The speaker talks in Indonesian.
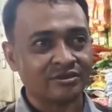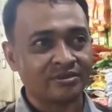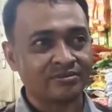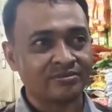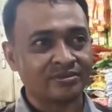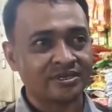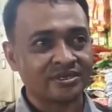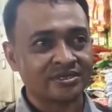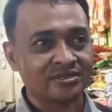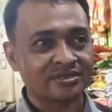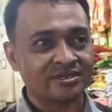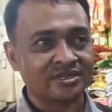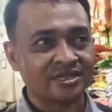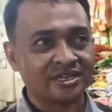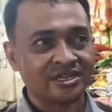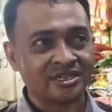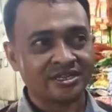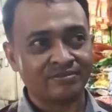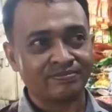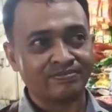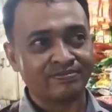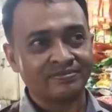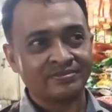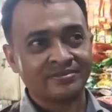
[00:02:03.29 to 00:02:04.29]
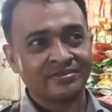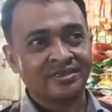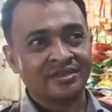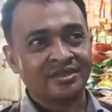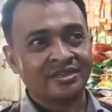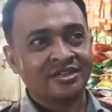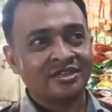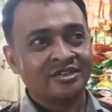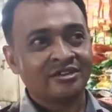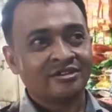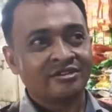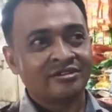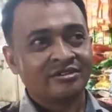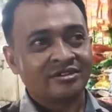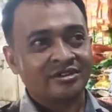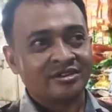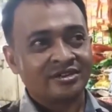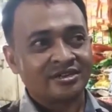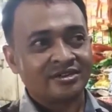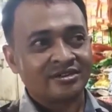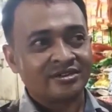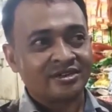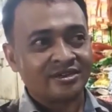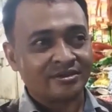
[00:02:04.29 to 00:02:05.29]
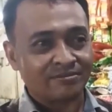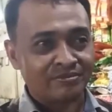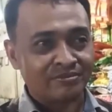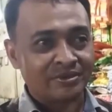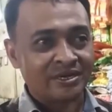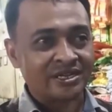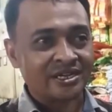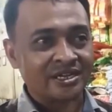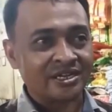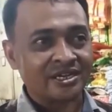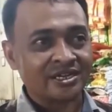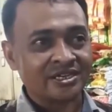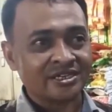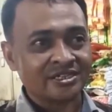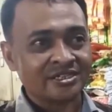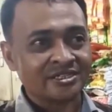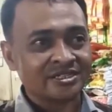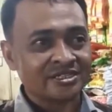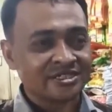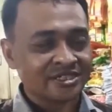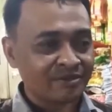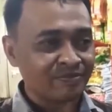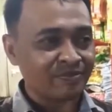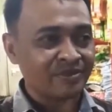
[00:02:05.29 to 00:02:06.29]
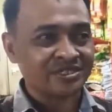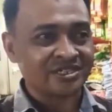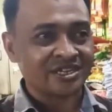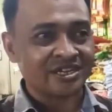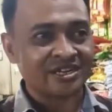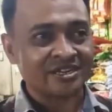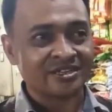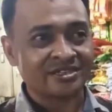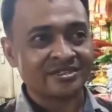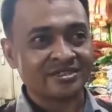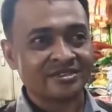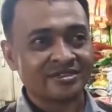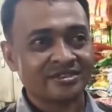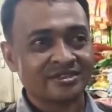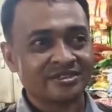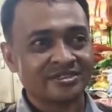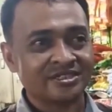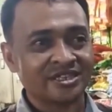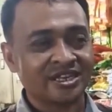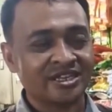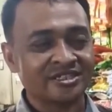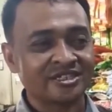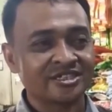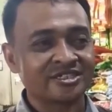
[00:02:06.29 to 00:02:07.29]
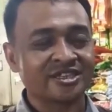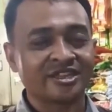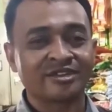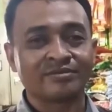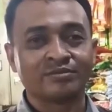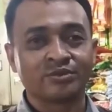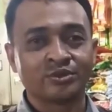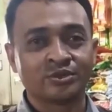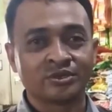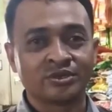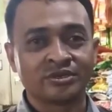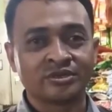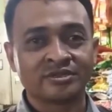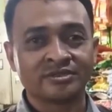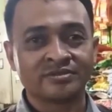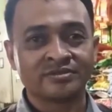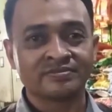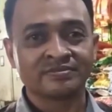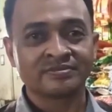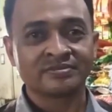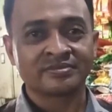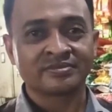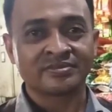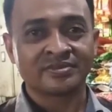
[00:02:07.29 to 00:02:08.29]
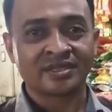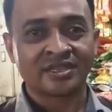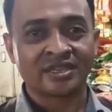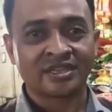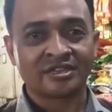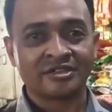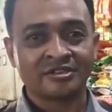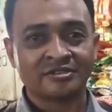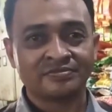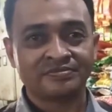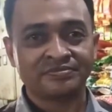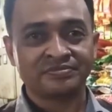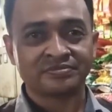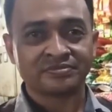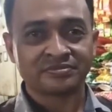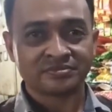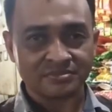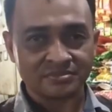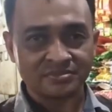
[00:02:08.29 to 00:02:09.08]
itu emang dari Lebaran hmm. sampai sekarang selisih 1.000 seribu.